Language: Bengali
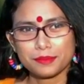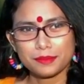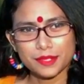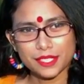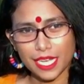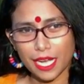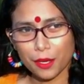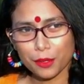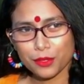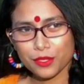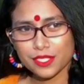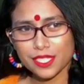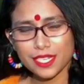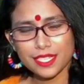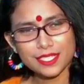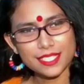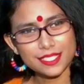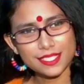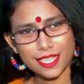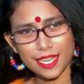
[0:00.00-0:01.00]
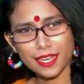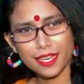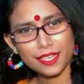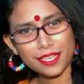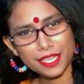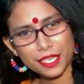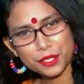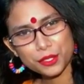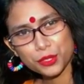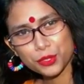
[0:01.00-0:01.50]
স্বাগত জানাচ্ছি চ্যানেল
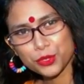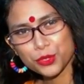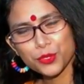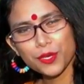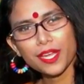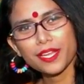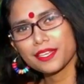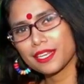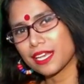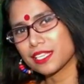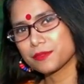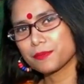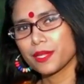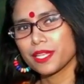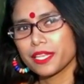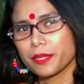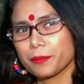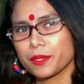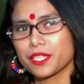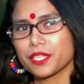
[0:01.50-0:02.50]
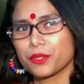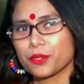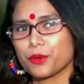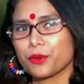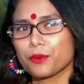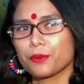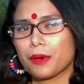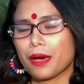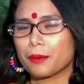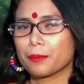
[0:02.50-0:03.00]
কৃষ্ণচূড়ায় নাজবেল নিবেদিত
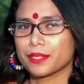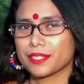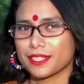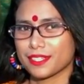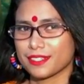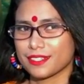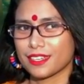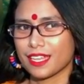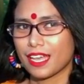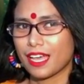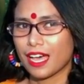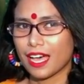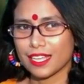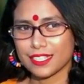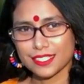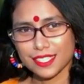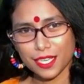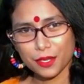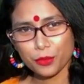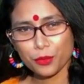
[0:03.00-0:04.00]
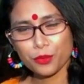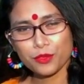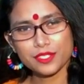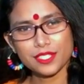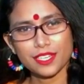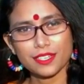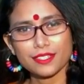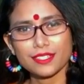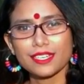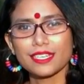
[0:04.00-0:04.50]
আমাদের আজকের
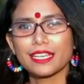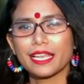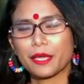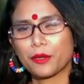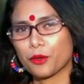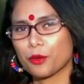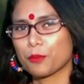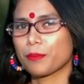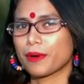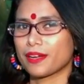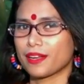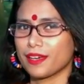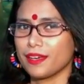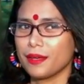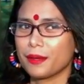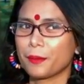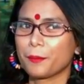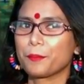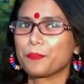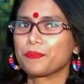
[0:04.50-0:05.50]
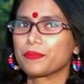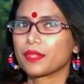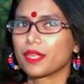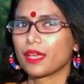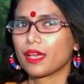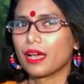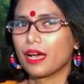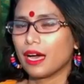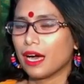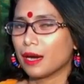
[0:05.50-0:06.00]
অনুষ্ঠান লেখকপাড়া
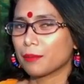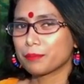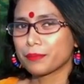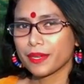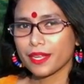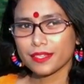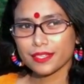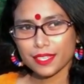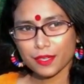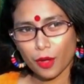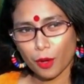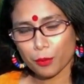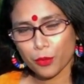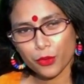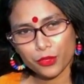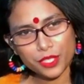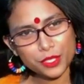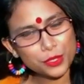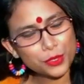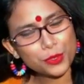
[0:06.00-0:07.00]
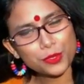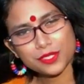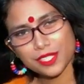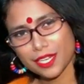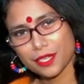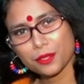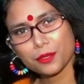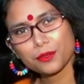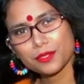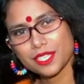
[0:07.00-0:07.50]
আপনাদের অবগতির জন্য
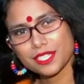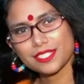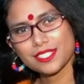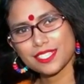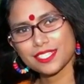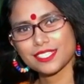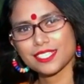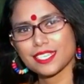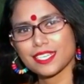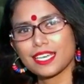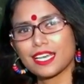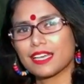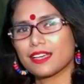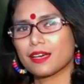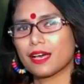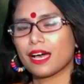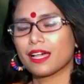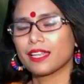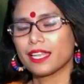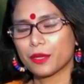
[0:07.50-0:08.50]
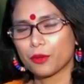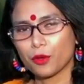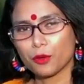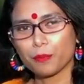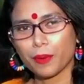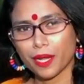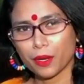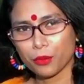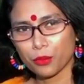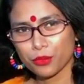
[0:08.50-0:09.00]
জানানো যাচ্ছে যে
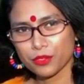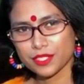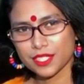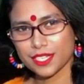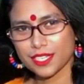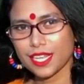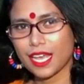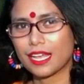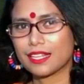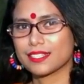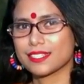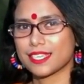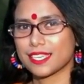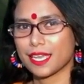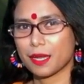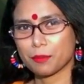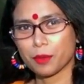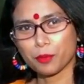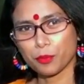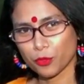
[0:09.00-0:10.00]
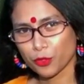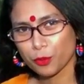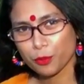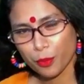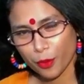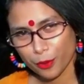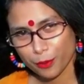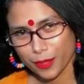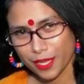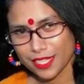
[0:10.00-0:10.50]
লেখকপাড়া অনুষ্ঠানে আজকে আমার প্রথম
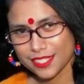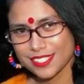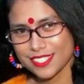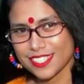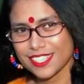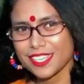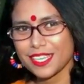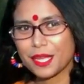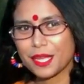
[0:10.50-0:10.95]
পর্বে আছি